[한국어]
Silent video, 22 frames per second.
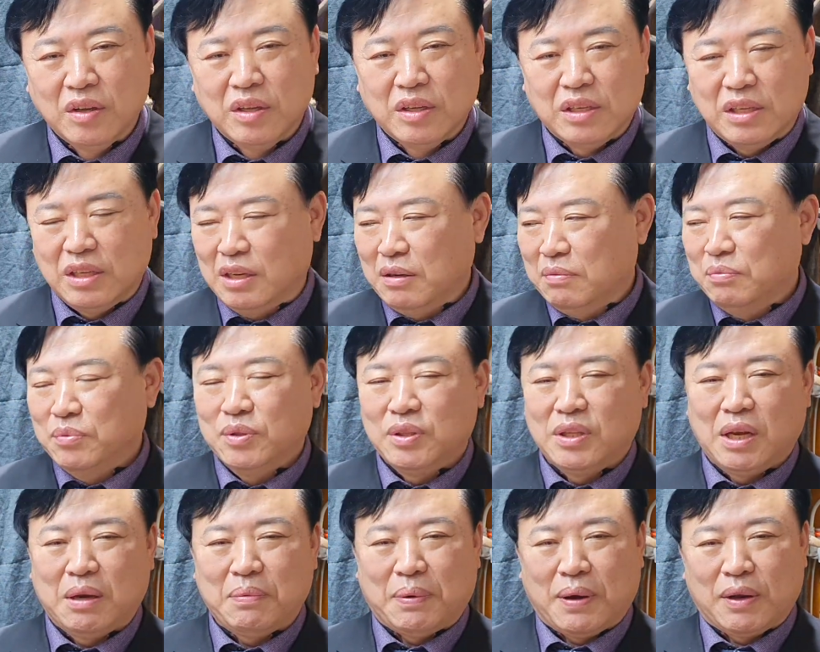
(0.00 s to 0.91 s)
이런
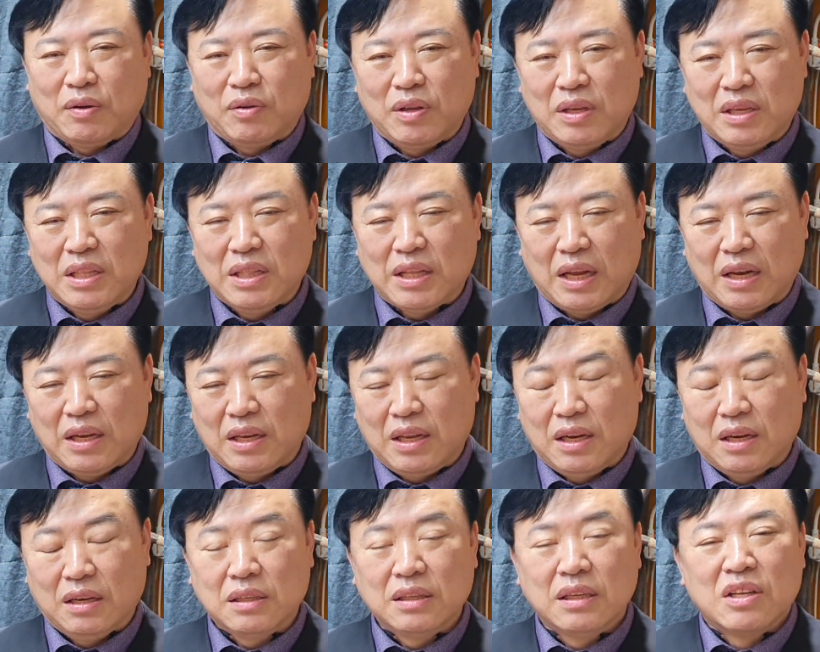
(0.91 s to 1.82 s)
분들이 바로 이
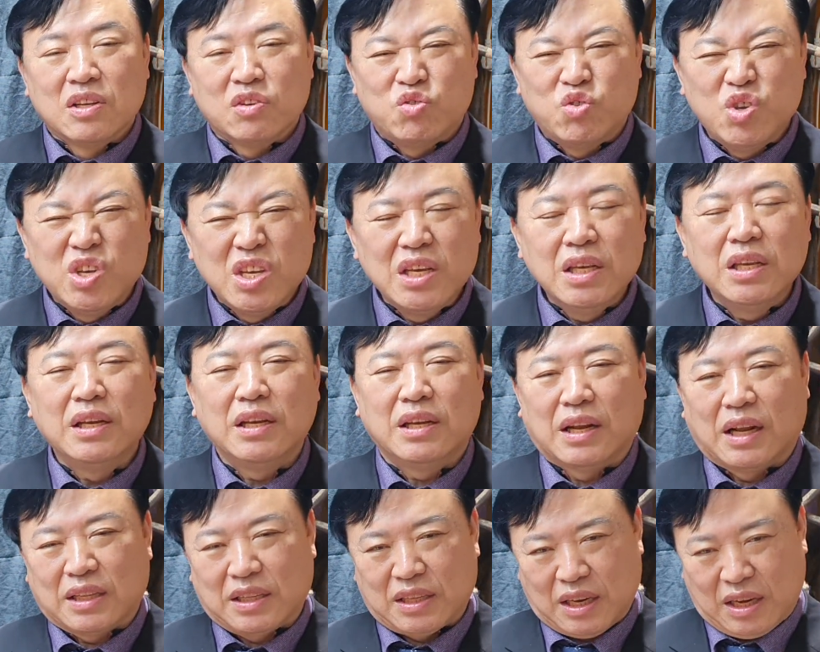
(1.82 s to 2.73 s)
달에는 귀인이
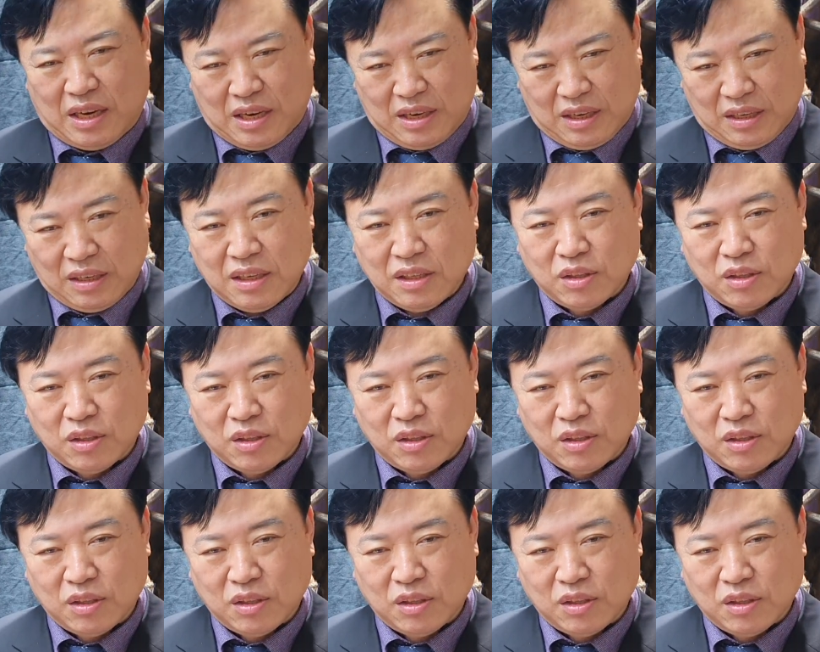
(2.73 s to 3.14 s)
나타나는